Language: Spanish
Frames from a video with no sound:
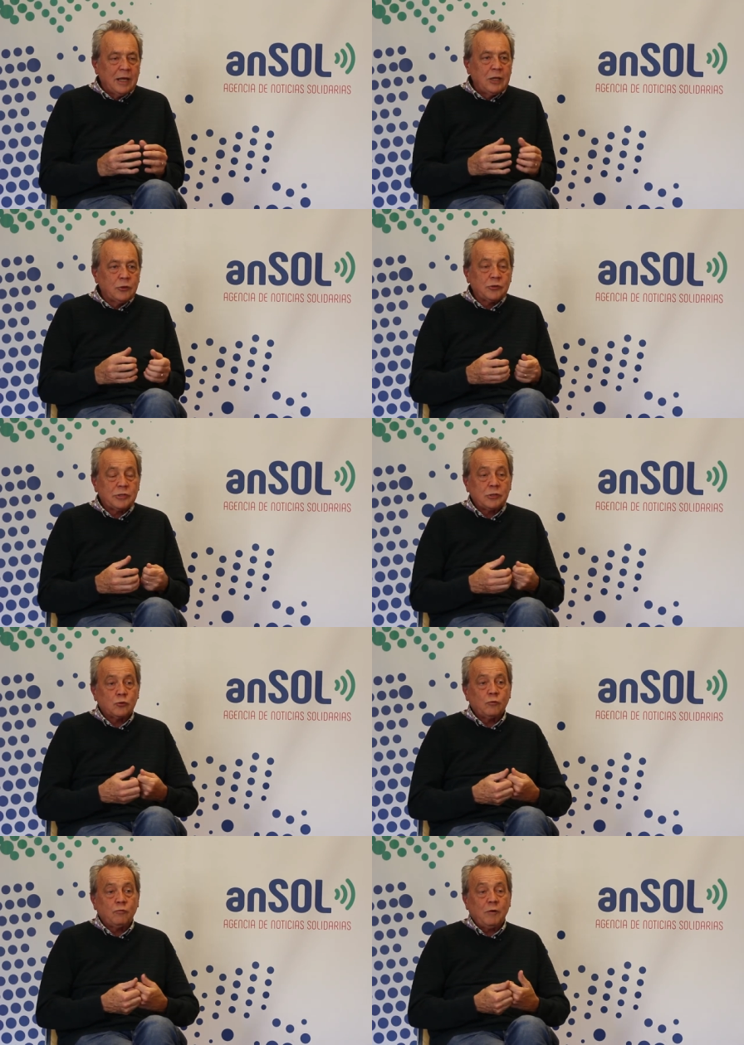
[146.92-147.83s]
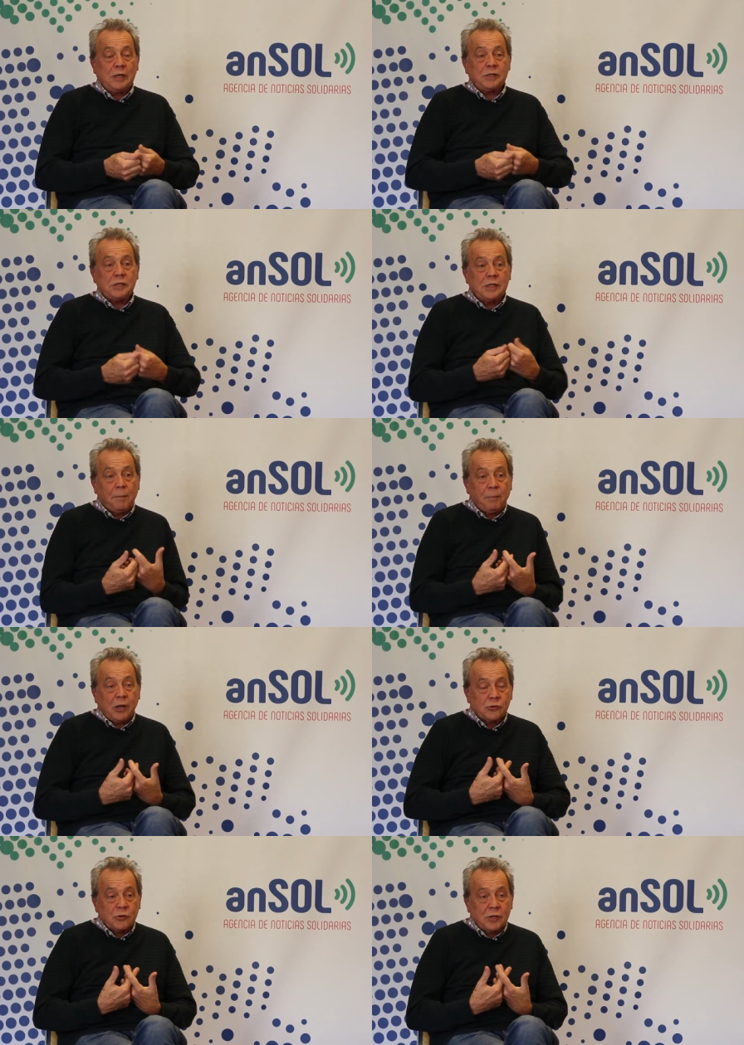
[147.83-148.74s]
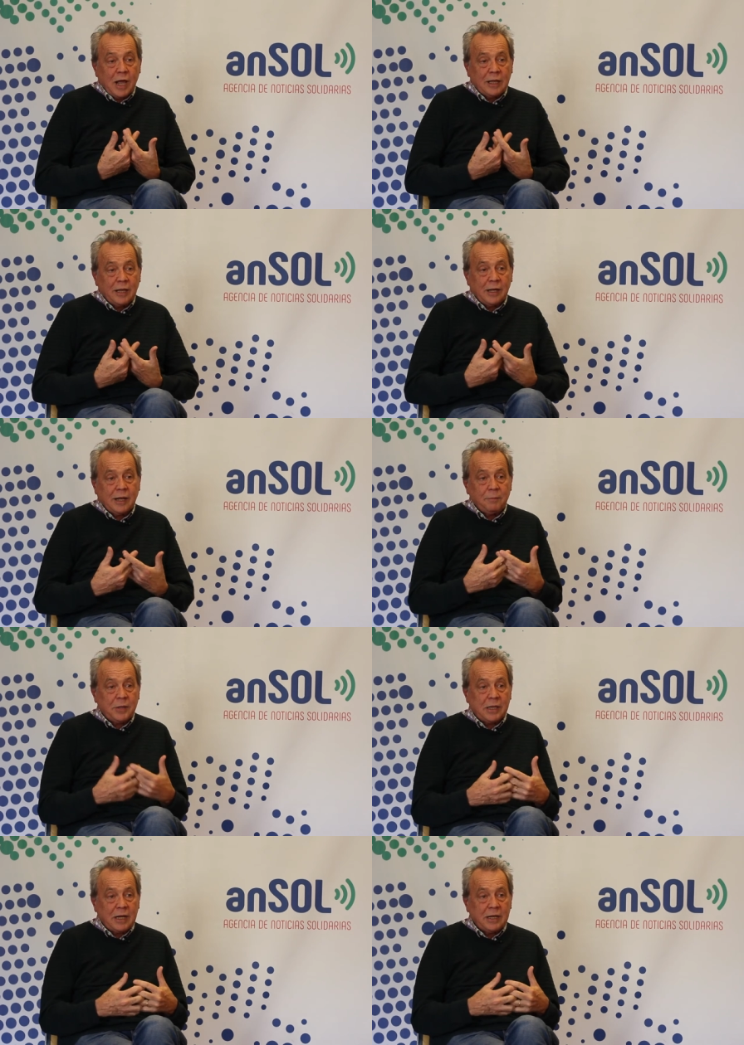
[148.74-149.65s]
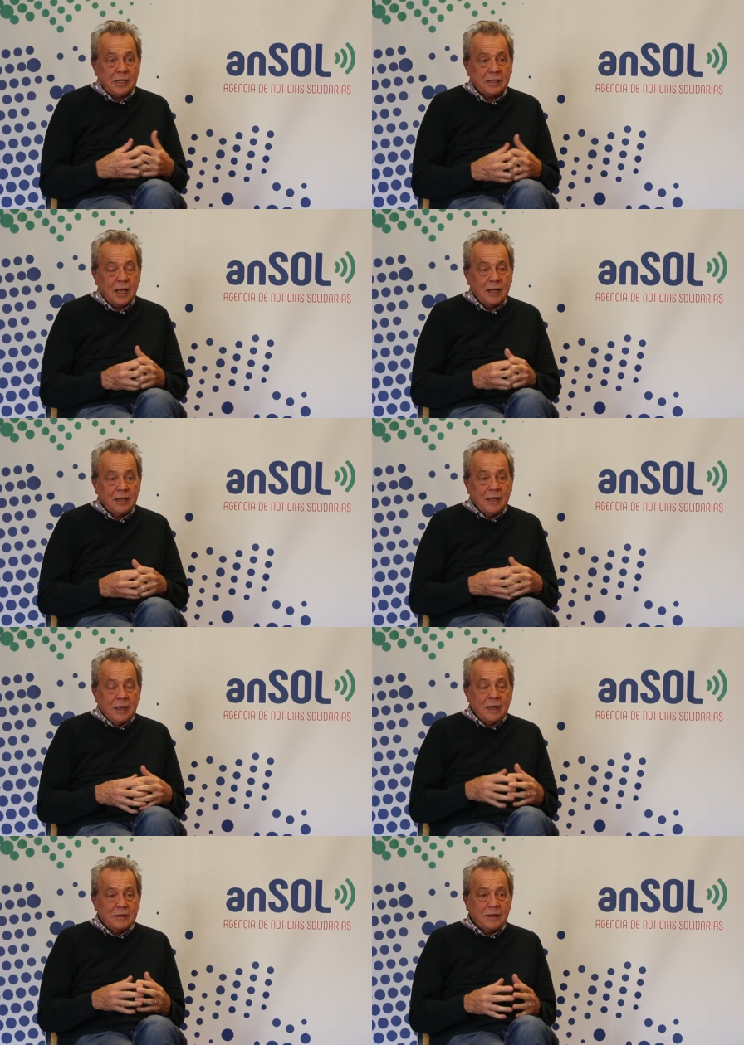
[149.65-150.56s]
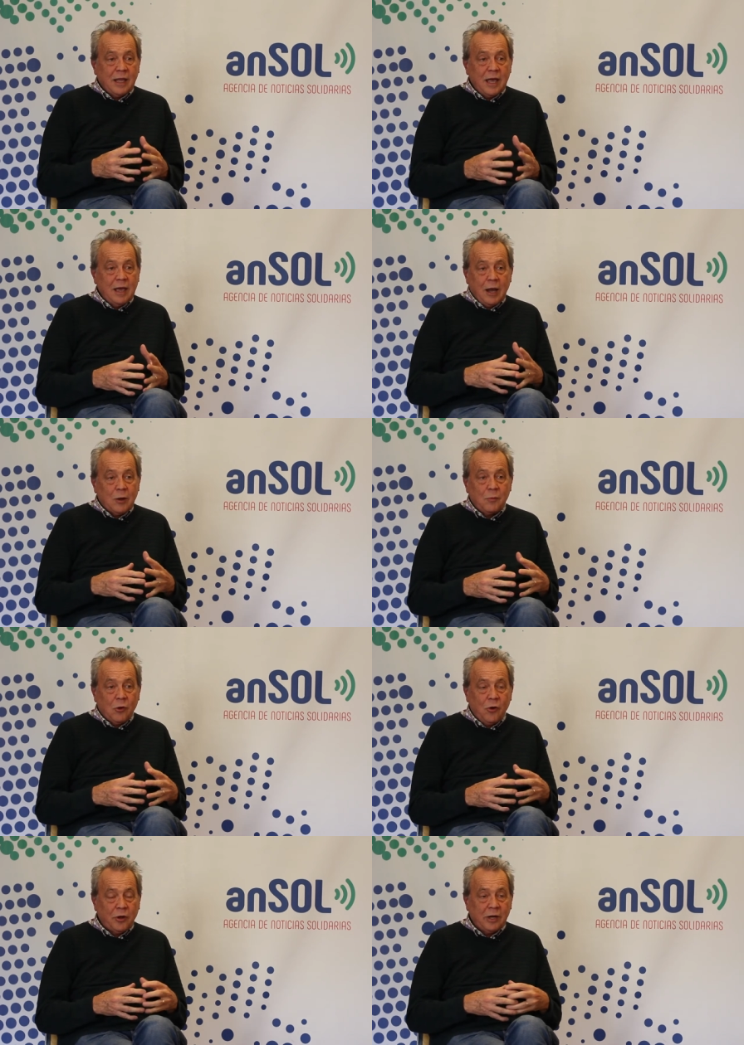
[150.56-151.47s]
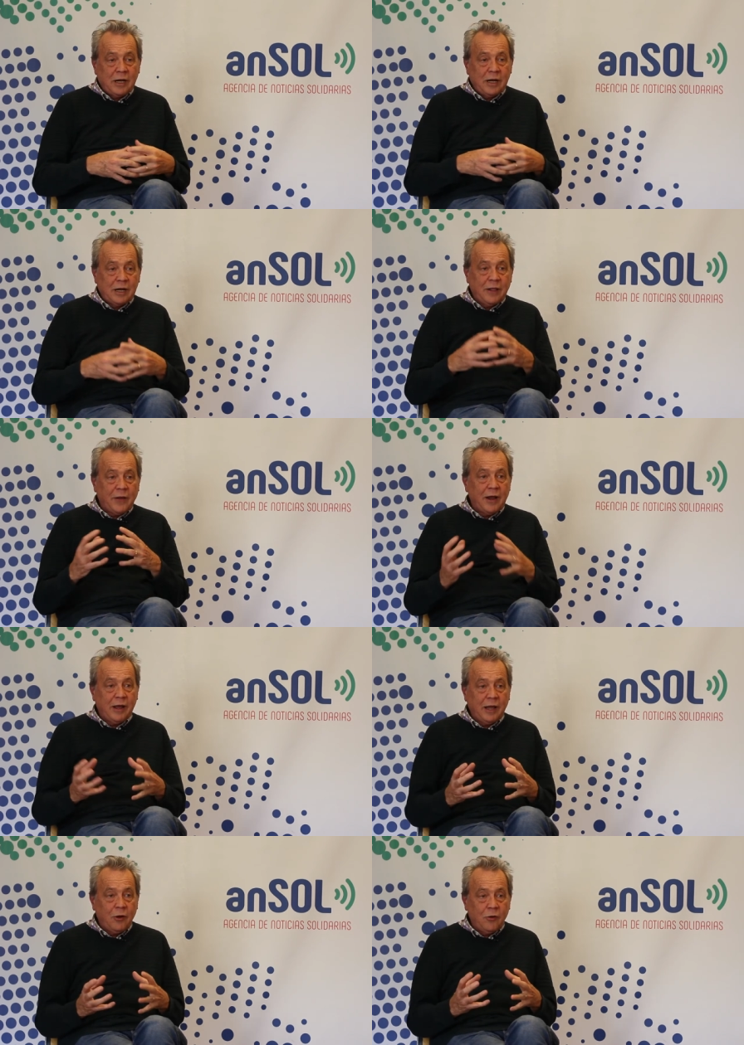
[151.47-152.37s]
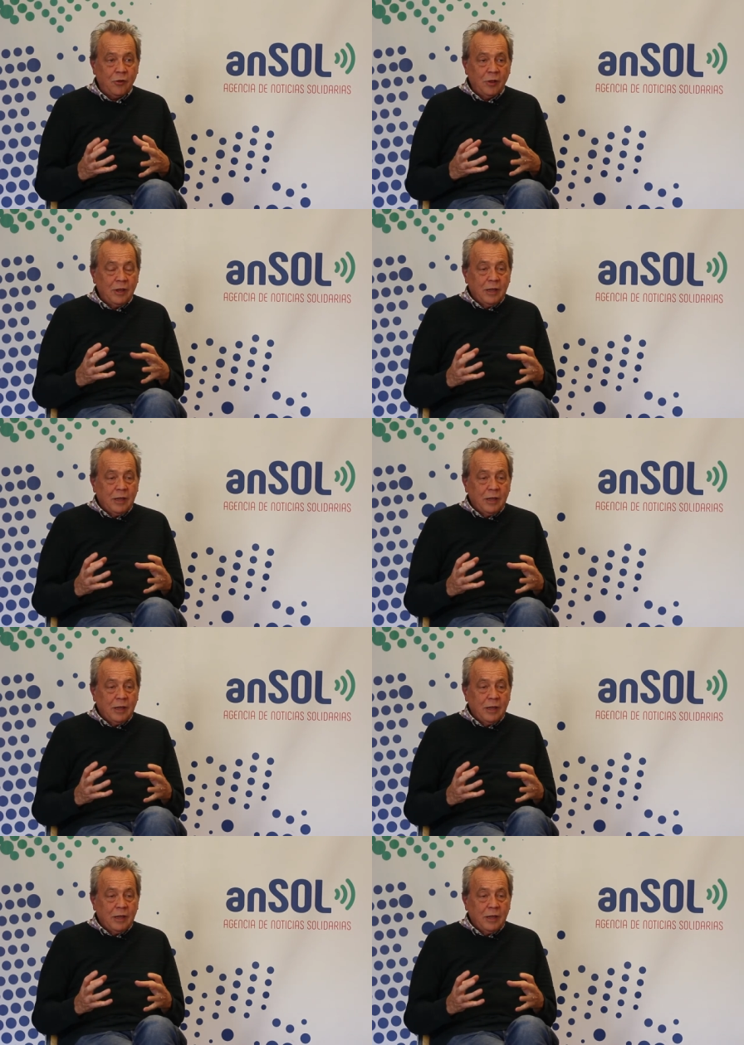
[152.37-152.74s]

Entonces, su felicidad personal del capitalista está a lo mejor en el extranjero,